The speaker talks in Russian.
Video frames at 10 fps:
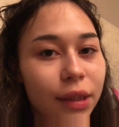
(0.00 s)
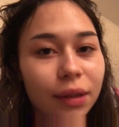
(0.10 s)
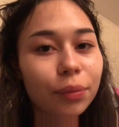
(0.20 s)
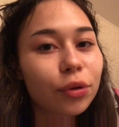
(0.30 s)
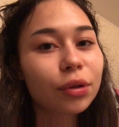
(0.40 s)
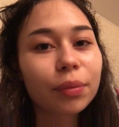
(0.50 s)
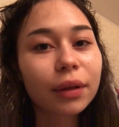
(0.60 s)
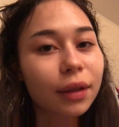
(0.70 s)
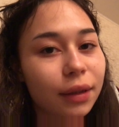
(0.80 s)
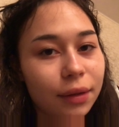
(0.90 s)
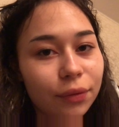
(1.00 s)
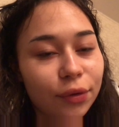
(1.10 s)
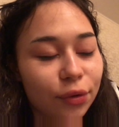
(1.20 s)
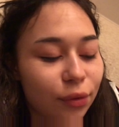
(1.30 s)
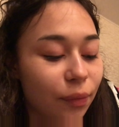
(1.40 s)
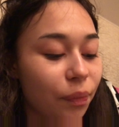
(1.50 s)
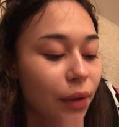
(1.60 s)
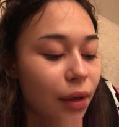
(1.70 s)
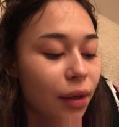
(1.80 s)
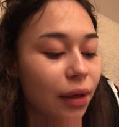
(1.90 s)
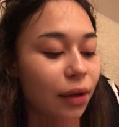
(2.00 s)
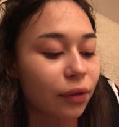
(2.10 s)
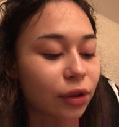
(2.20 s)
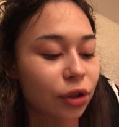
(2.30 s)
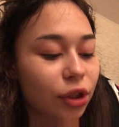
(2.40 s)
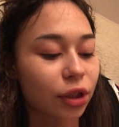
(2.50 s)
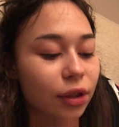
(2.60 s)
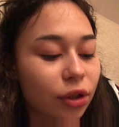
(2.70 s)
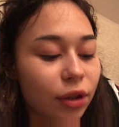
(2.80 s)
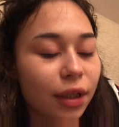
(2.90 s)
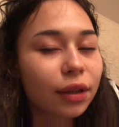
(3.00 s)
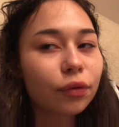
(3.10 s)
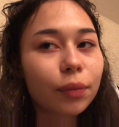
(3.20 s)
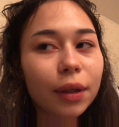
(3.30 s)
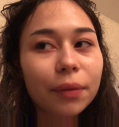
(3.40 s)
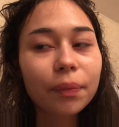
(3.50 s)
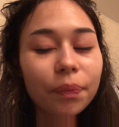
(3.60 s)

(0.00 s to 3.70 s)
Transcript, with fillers: это просто прекрасно, все, что вас сейчас ожидает в мае.